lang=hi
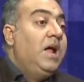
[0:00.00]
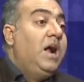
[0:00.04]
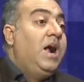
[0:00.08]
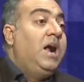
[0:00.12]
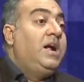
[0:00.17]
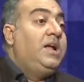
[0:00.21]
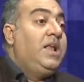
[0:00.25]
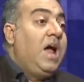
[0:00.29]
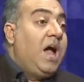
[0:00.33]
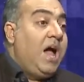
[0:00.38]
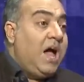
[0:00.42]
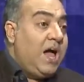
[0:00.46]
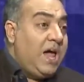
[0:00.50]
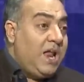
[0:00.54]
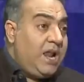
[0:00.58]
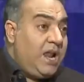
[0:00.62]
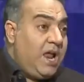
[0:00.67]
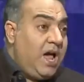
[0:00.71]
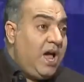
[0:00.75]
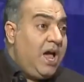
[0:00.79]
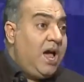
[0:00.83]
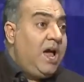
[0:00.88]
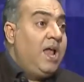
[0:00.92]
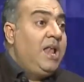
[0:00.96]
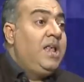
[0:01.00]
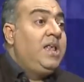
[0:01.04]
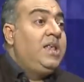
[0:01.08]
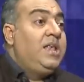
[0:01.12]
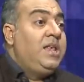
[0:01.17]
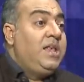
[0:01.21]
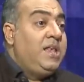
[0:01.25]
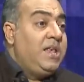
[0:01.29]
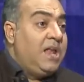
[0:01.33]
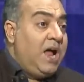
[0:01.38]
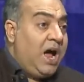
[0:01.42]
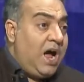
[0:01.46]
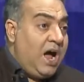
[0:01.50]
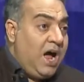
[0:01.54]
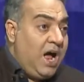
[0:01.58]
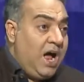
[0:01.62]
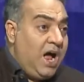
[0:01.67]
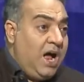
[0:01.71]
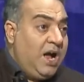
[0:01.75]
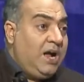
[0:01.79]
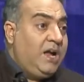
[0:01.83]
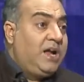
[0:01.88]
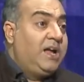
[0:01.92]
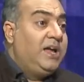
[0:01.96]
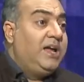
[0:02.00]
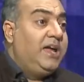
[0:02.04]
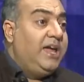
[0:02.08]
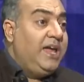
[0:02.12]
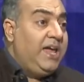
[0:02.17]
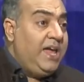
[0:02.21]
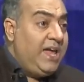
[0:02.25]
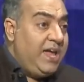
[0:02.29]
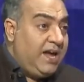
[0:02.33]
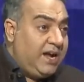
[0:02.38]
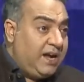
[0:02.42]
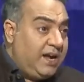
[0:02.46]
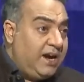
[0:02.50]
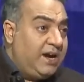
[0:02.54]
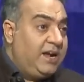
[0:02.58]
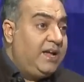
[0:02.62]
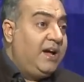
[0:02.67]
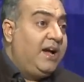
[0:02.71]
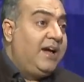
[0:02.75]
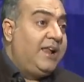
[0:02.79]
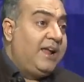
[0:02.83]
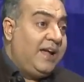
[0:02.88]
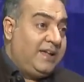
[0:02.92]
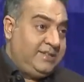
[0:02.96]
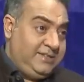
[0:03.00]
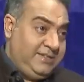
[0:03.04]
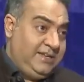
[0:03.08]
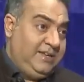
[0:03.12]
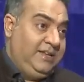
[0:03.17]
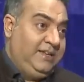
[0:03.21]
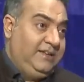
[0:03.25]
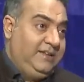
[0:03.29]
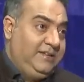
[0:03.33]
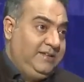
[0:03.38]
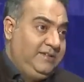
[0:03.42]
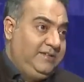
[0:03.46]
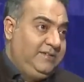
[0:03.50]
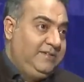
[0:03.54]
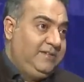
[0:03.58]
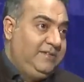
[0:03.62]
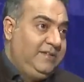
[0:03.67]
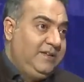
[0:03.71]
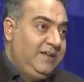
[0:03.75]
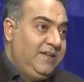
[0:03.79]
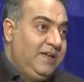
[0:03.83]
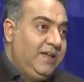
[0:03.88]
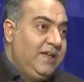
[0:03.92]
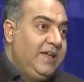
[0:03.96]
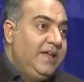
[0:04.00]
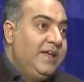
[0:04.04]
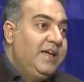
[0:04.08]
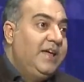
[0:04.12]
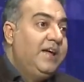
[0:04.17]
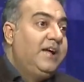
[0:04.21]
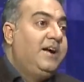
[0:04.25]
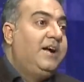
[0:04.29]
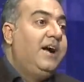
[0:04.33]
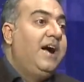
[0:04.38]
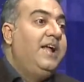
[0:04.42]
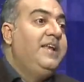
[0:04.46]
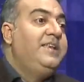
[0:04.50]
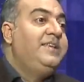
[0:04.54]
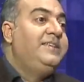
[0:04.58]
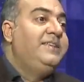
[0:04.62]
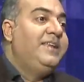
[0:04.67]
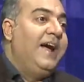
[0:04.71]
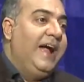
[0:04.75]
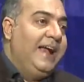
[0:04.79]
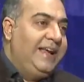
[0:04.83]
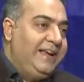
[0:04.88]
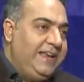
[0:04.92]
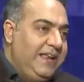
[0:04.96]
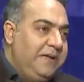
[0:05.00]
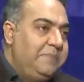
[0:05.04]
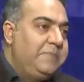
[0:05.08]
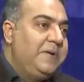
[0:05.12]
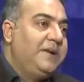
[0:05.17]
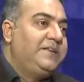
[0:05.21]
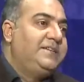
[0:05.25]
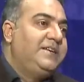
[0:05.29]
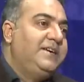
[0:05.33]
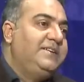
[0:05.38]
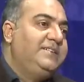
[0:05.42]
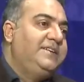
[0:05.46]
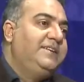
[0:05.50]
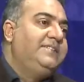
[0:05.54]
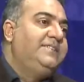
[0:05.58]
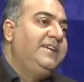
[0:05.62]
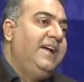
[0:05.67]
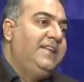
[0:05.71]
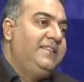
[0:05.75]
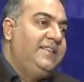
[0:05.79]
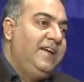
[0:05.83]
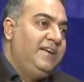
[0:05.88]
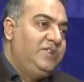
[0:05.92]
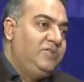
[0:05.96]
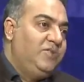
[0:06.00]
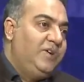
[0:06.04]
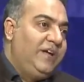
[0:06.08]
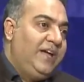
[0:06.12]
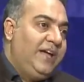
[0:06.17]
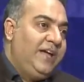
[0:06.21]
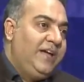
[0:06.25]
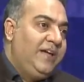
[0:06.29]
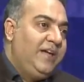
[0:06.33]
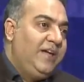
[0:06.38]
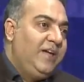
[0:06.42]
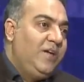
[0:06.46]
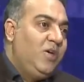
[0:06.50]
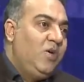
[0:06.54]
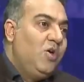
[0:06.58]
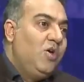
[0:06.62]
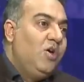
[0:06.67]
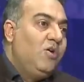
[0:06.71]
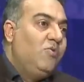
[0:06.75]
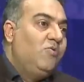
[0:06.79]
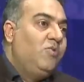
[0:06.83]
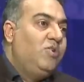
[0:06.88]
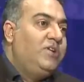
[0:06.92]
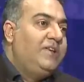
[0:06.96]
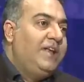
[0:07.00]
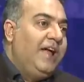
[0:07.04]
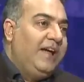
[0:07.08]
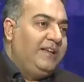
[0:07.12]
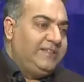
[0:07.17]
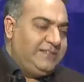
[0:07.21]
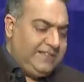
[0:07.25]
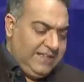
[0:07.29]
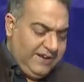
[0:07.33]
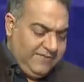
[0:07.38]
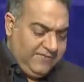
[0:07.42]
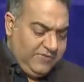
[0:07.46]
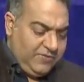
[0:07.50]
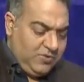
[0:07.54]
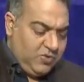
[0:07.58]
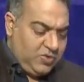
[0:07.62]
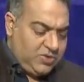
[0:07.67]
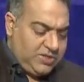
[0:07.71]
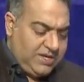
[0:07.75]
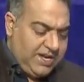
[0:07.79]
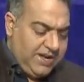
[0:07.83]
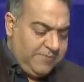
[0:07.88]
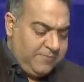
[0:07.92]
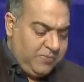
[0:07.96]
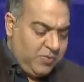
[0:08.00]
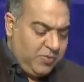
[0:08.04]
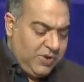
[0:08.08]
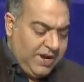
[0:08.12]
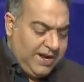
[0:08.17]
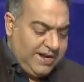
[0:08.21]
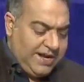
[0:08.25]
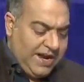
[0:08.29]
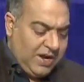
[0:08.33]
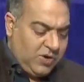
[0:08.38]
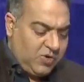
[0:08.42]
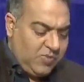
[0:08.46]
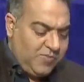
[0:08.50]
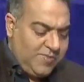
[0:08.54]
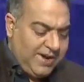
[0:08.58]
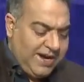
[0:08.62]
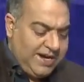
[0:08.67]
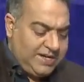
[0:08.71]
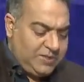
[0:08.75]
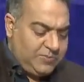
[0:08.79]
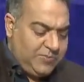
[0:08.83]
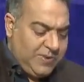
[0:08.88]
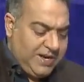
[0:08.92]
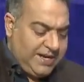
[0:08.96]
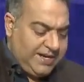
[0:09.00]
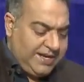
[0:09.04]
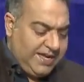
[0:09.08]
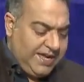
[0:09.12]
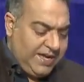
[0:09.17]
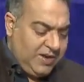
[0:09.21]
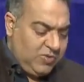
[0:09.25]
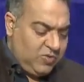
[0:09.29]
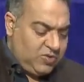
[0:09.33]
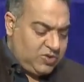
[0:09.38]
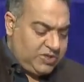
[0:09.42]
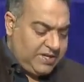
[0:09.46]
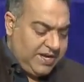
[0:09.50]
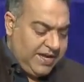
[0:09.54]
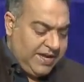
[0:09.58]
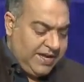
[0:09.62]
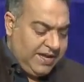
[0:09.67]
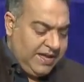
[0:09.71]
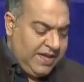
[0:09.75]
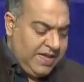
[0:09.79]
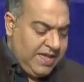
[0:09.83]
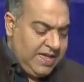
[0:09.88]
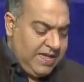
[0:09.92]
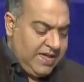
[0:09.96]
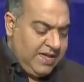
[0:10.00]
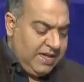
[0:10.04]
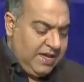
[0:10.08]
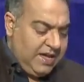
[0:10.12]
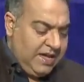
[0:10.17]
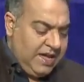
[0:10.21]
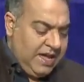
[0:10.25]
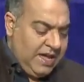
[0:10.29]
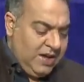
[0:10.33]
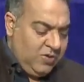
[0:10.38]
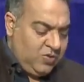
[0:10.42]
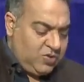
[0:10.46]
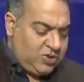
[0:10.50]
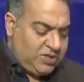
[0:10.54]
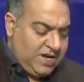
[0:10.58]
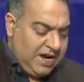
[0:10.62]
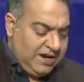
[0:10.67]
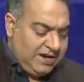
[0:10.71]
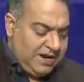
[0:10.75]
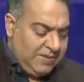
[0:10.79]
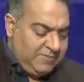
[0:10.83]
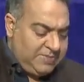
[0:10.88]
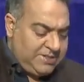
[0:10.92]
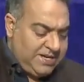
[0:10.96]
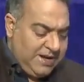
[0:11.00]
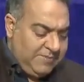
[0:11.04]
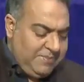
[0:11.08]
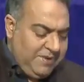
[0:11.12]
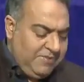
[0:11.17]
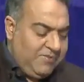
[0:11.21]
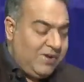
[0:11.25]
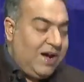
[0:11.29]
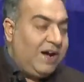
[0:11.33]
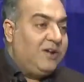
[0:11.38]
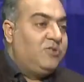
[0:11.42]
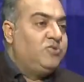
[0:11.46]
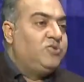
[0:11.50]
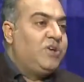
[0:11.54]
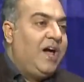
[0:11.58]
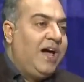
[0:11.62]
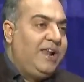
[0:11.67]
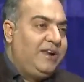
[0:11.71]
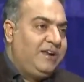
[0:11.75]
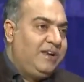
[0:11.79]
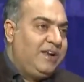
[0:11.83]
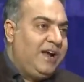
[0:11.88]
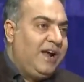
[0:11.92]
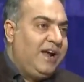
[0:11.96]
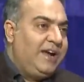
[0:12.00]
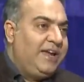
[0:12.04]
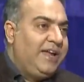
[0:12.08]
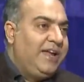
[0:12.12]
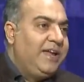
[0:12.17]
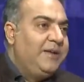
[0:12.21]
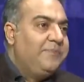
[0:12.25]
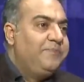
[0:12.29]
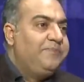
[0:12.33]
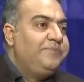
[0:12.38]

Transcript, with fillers: 18 लाख एकड़ अराजी का 90 परसेंट से ज़्यादा जो है वो ना सिर्फ उसके पूरे डॉक्यूमेंट्स बल्कि उसके आ, उसका कब्ज़ा भी वागुजार करा के